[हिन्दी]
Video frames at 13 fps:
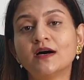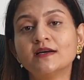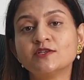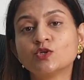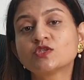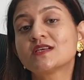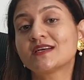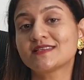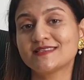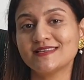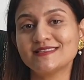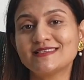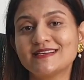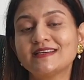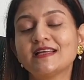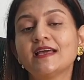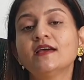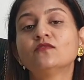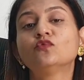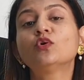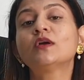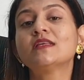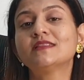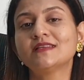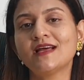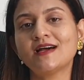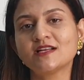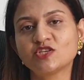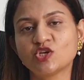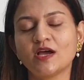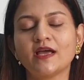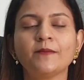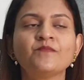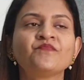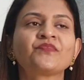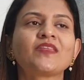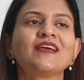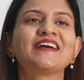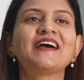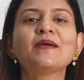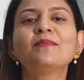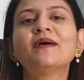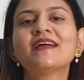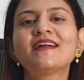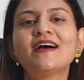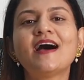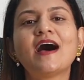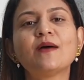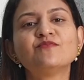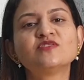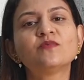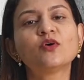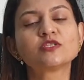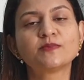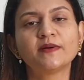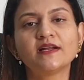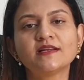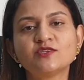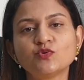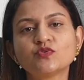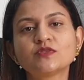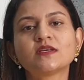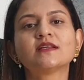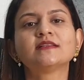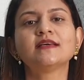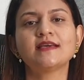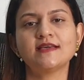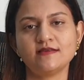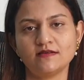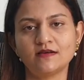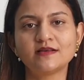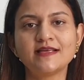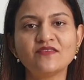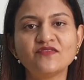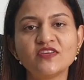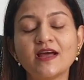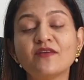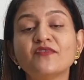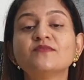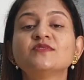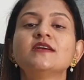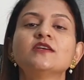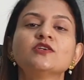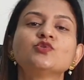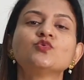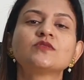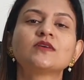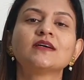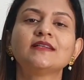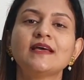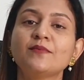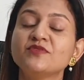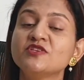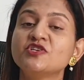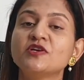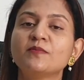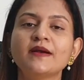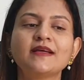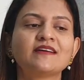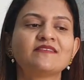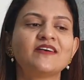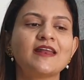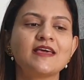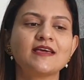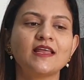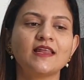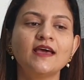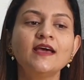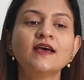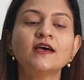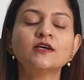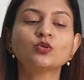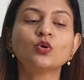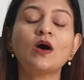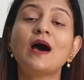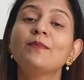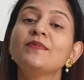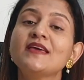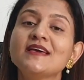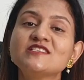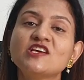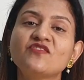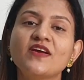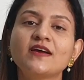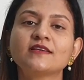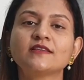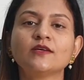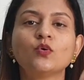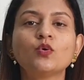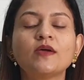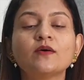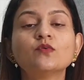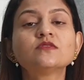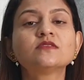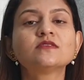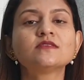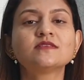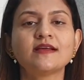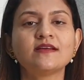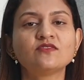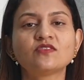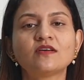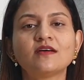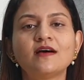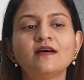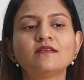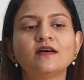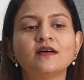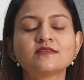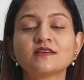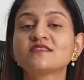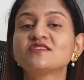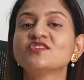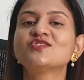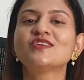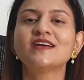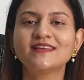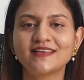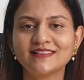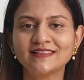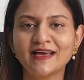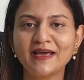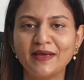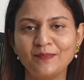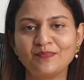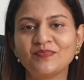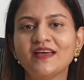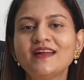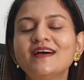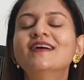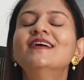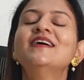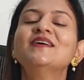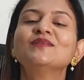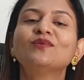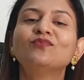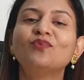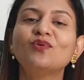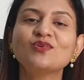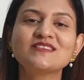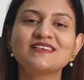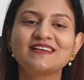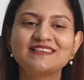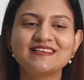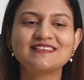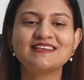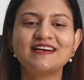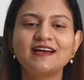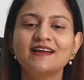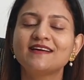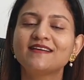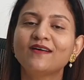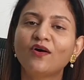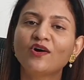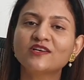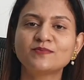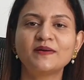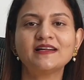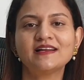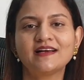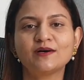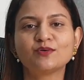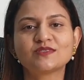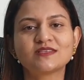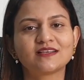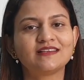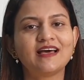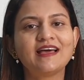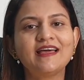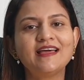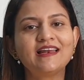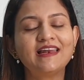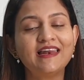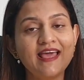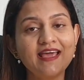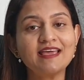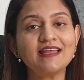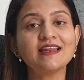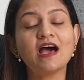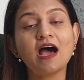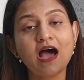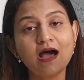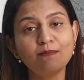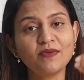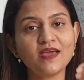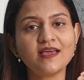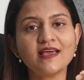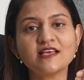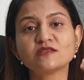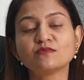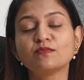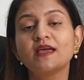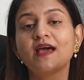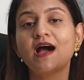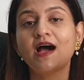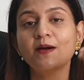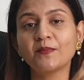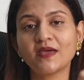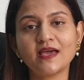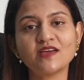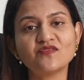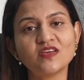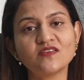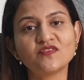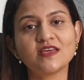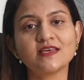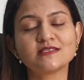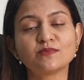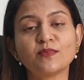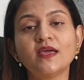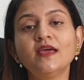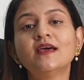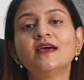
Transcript: जो सक्सेस रेट है वो कितना अच्छा है कई बार ना आप जब हॉस्पिटल चूज़ करते हैं या फिर आई सेंटर चूज़ करते हैं अपनी ट्रीटमेंट करवाने के लिए तो आप ये सर्वे करते हो कि उस सेंटर का सक्सेस रेट कितना है है ना तो वो सक्सेस रेट हॉस्पिटल का हो सकता है लेकिन आपके केस में आपके आई केस में